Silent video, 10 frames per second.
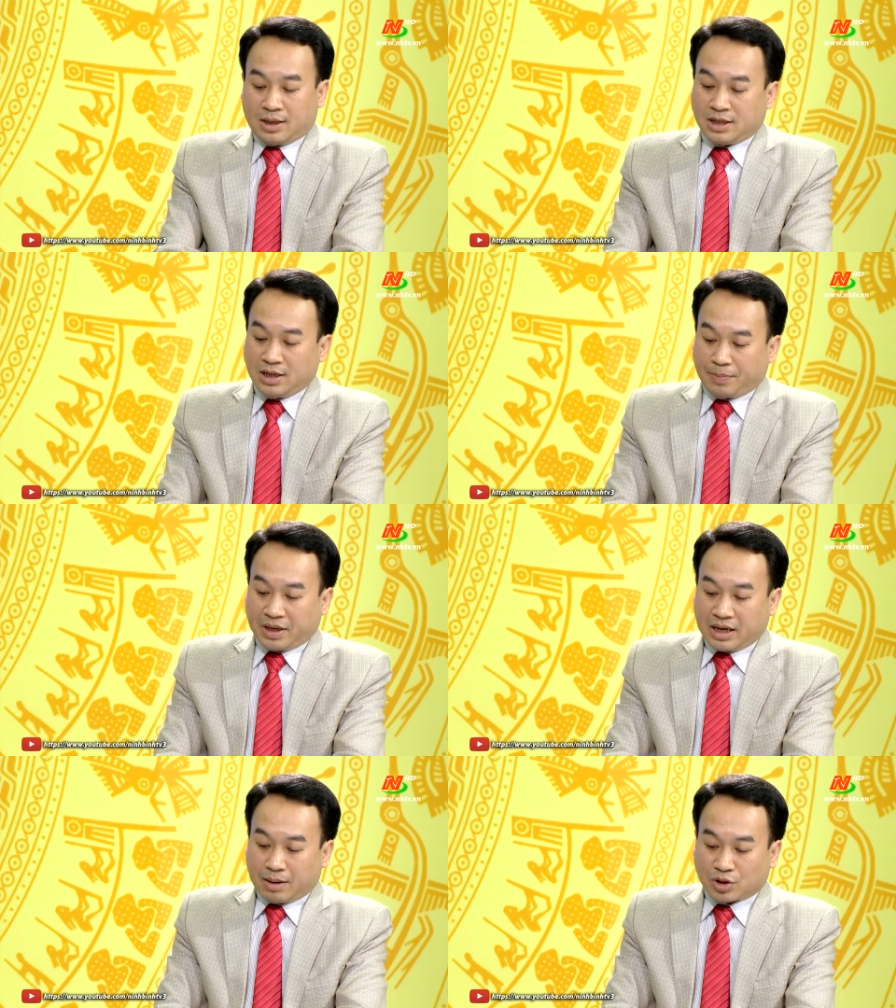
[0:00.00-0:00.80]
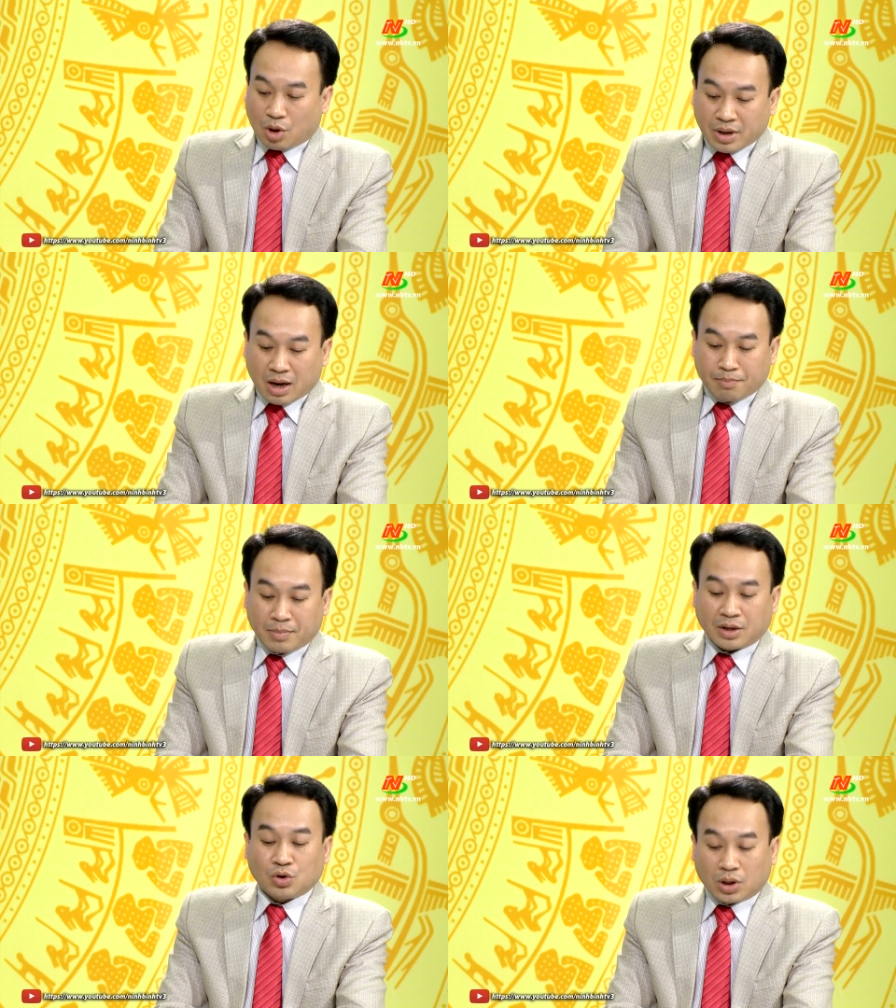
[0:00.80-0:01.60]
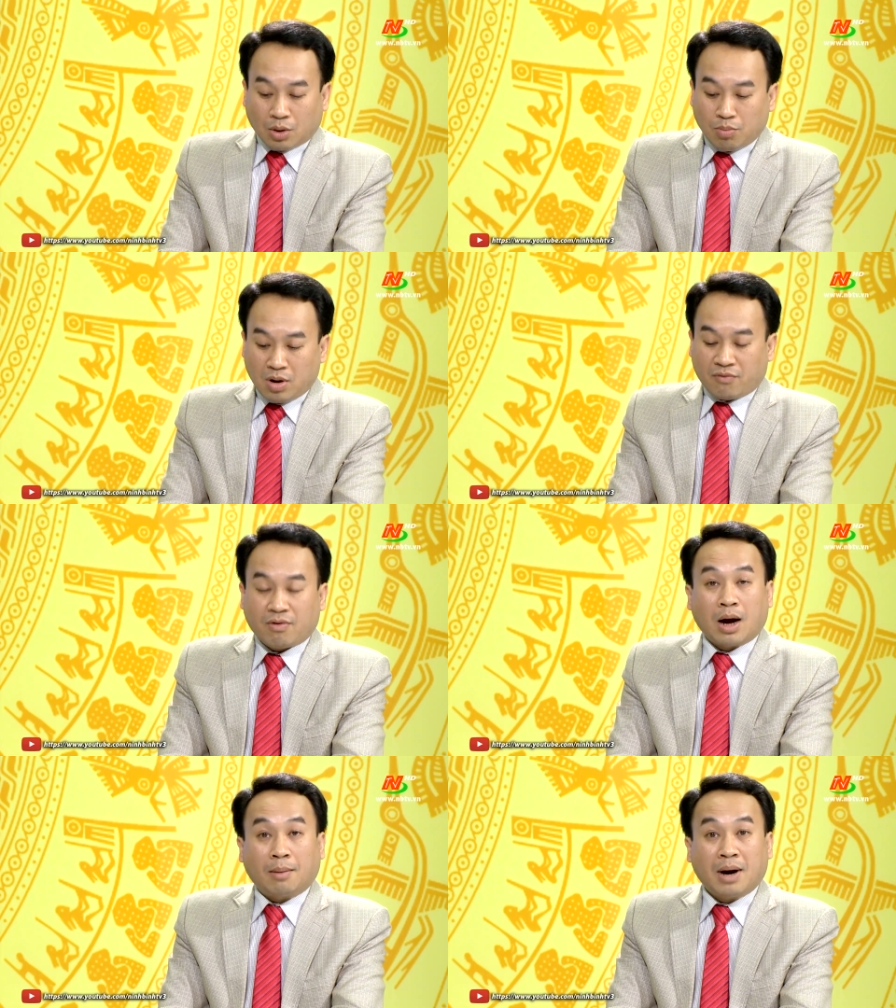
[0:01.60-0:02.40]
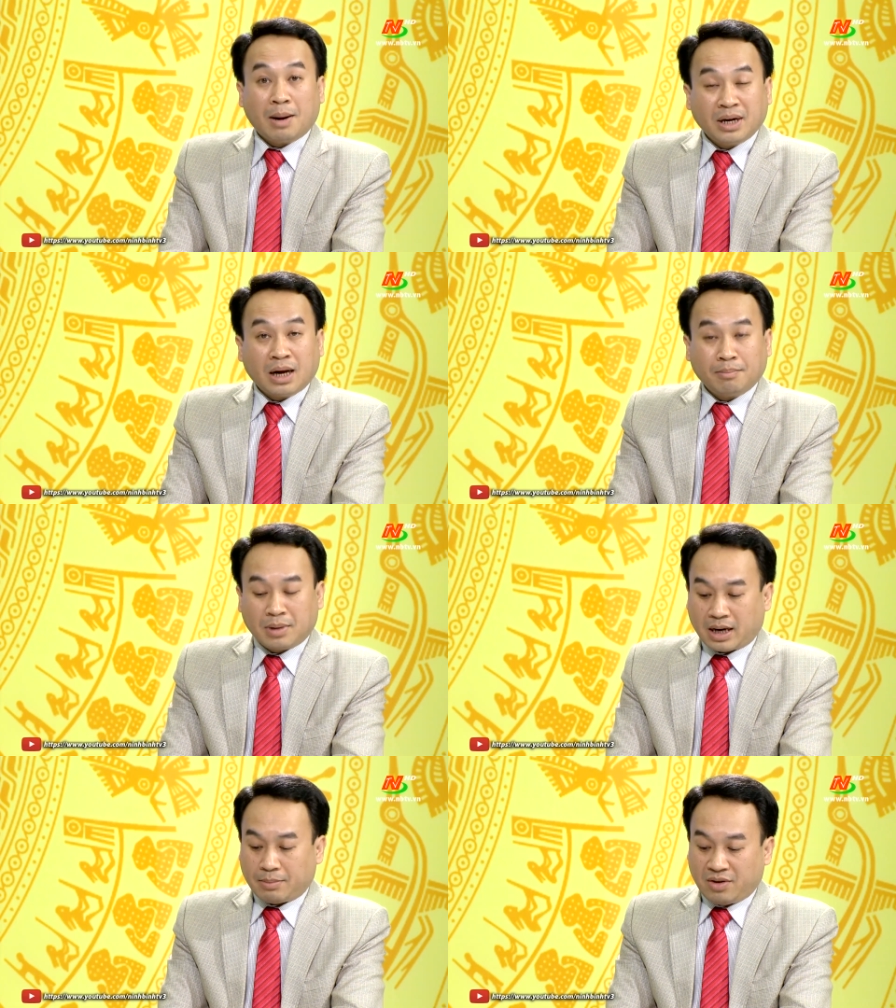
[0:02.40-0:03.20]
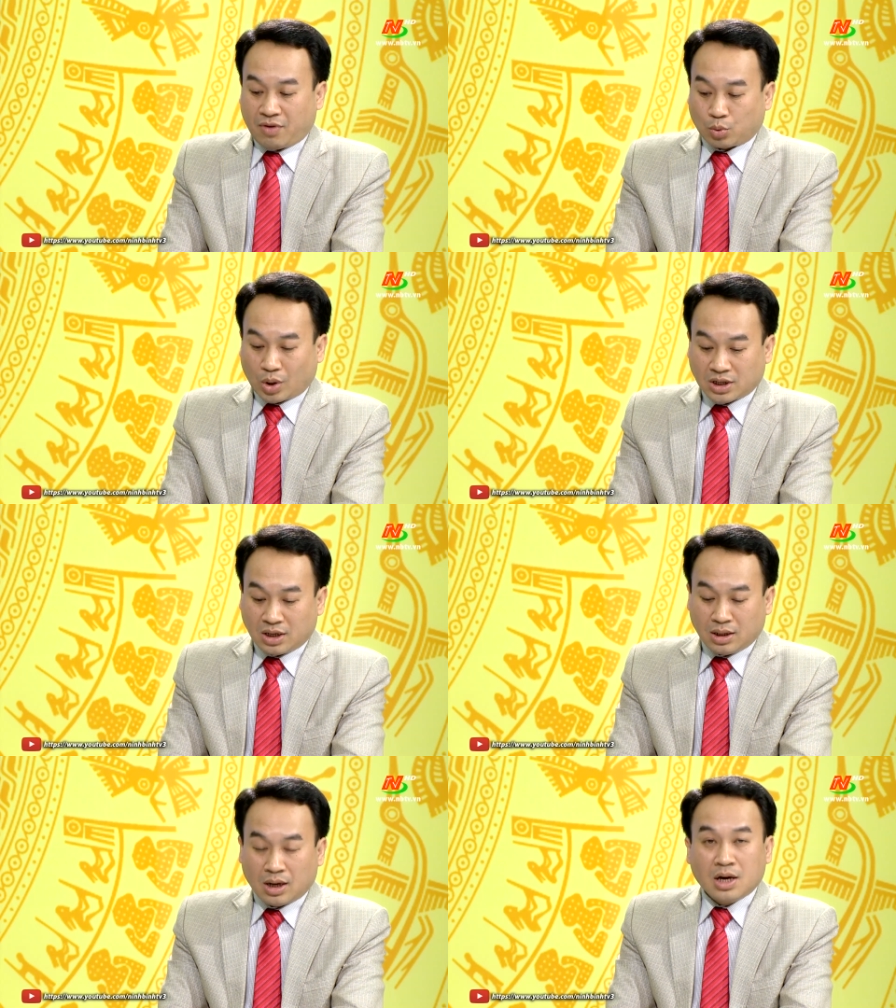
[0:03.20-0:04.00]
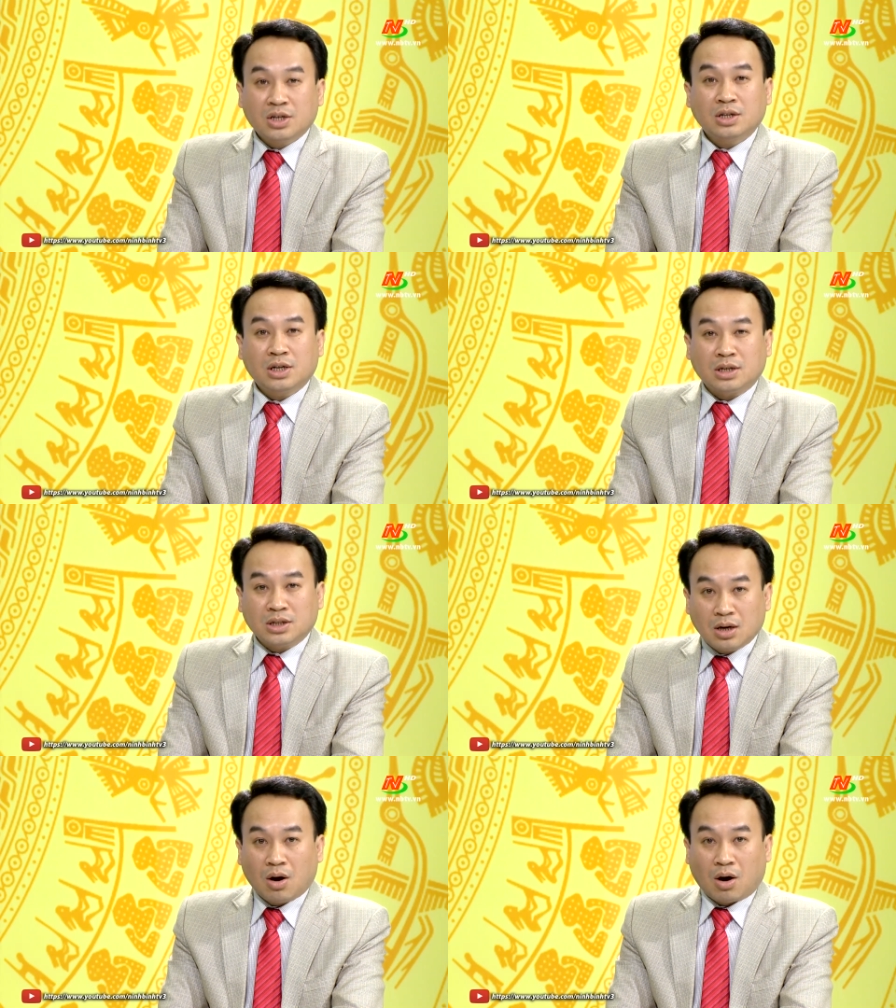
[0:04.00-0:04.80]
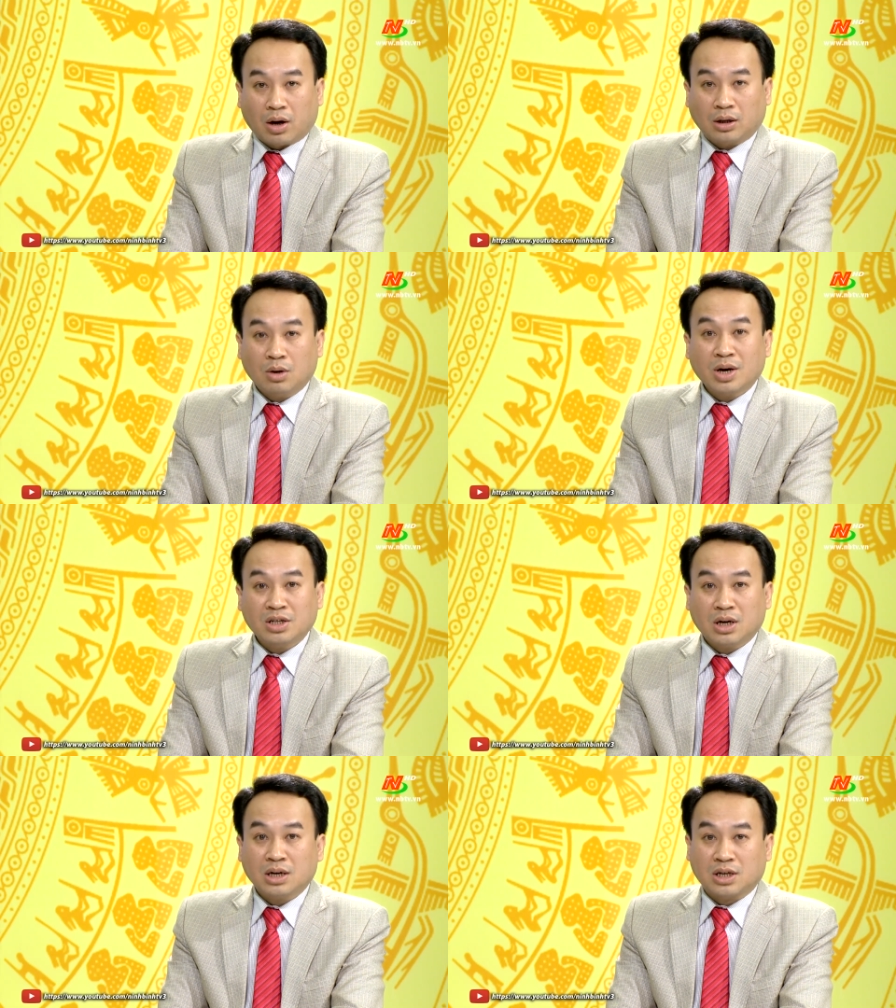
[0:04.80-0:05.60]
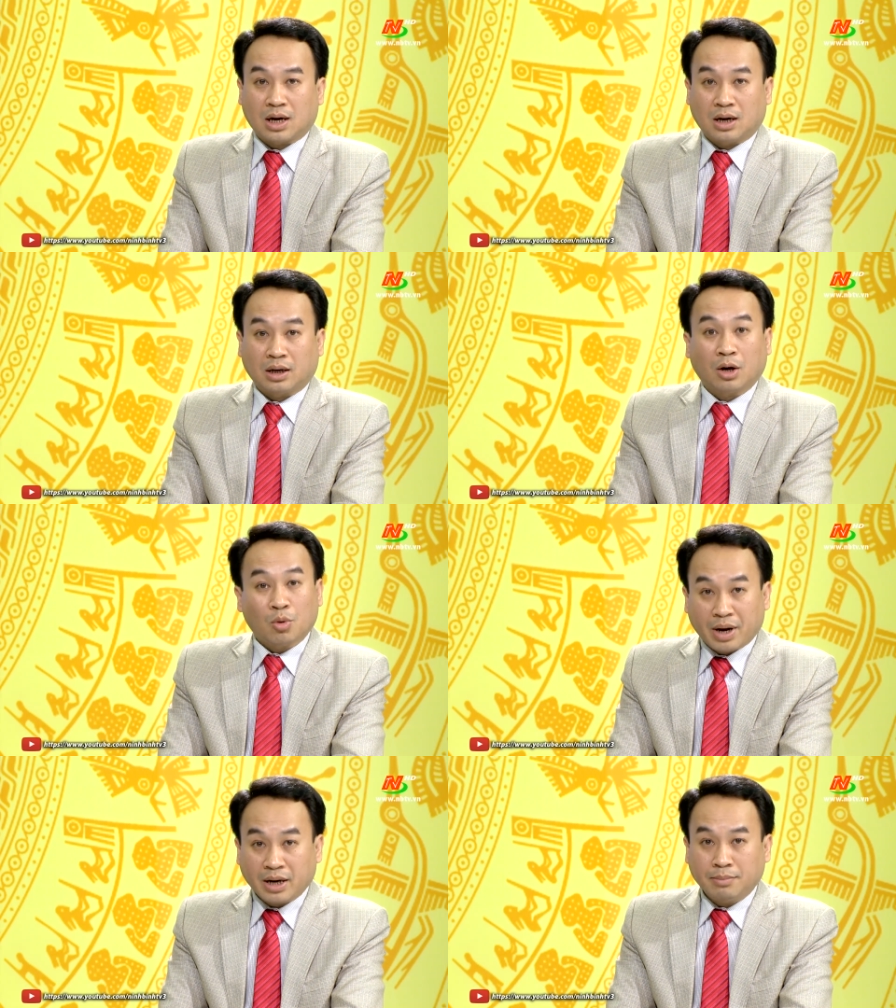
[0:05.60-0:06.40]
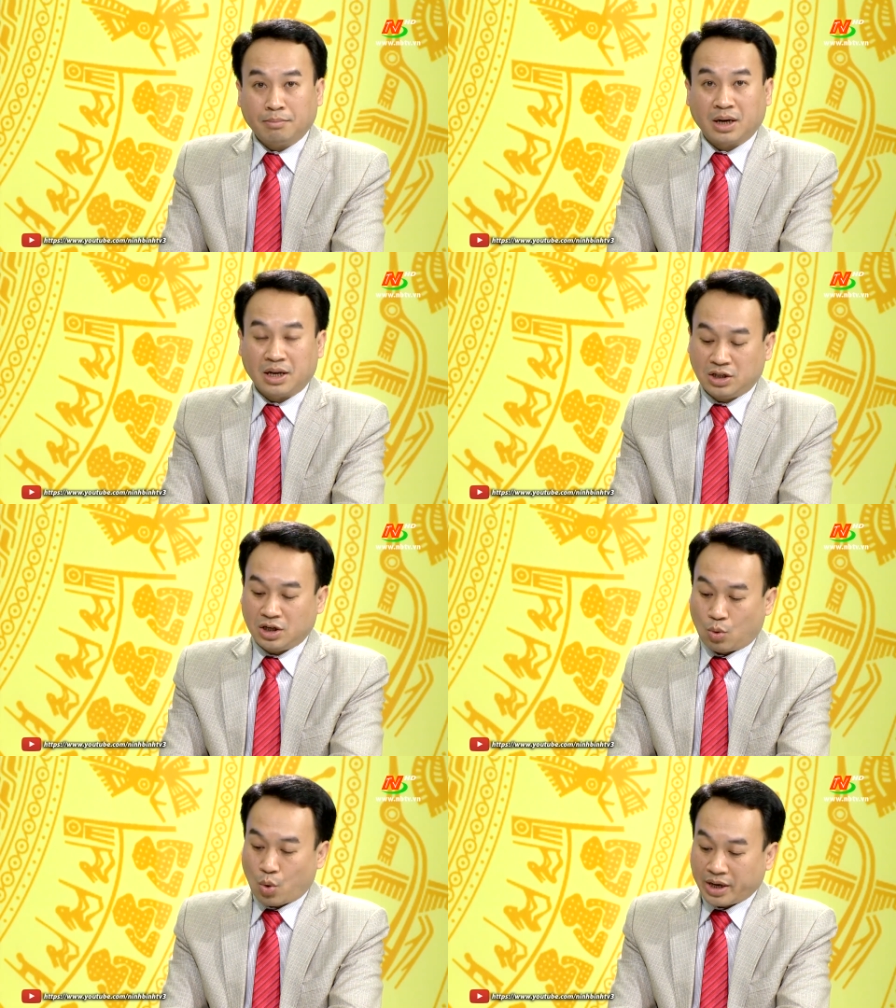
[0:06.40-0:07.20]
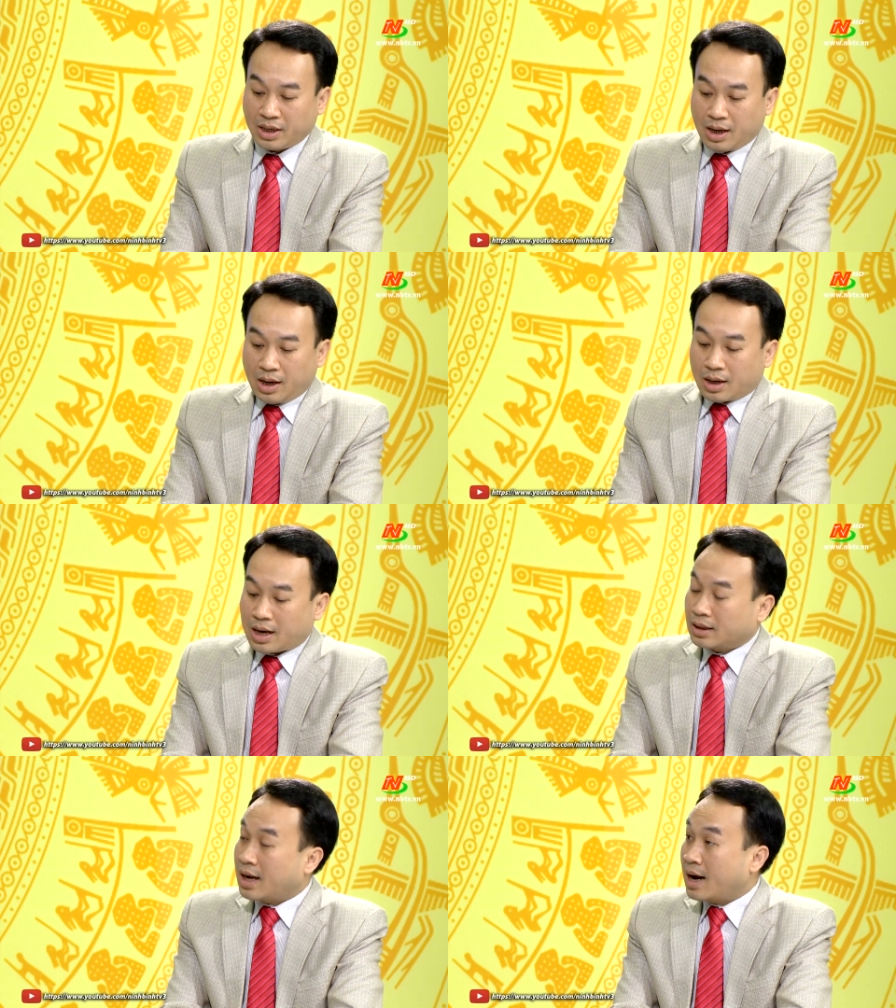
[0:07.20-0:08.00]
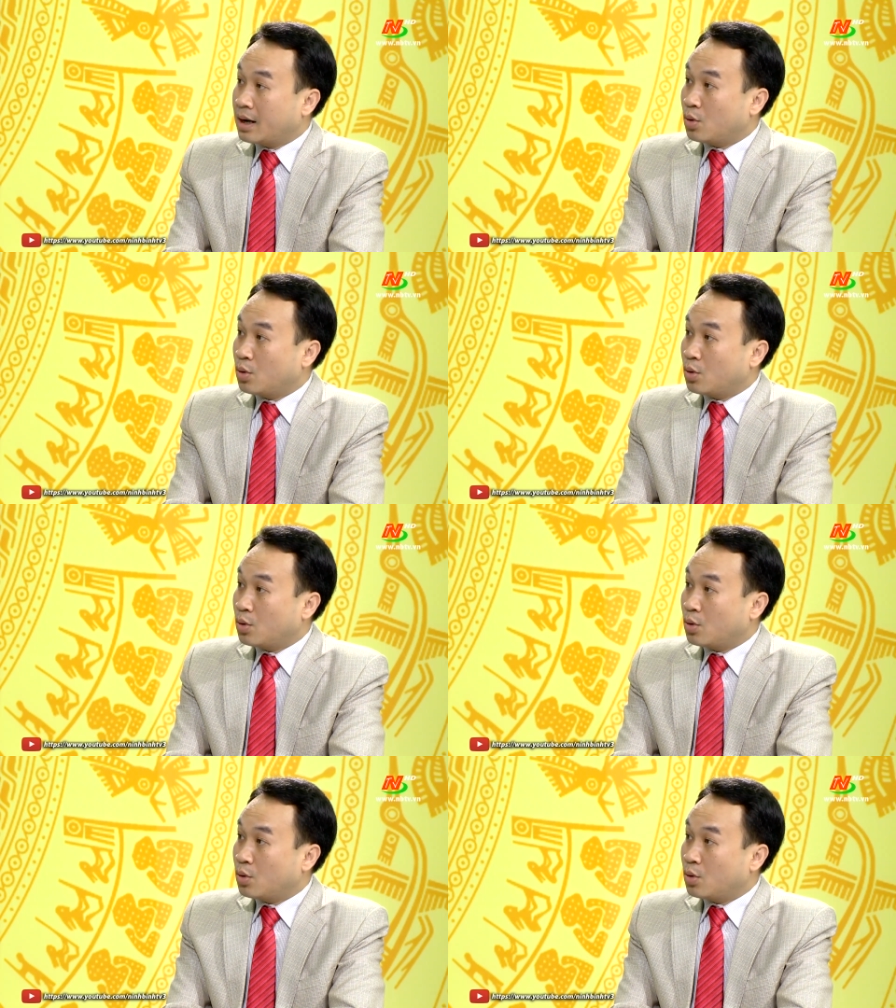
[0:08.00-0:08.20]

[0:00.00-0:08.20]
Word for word: Nhân dịp kỷ niệm 60 năm ngày truyền thống và 30 năm ngày biên phòng toàn dân, chương trình Dân hỏi cơ quan chức năng trả lời ngày hôm nay mời đến trường quay Đại tá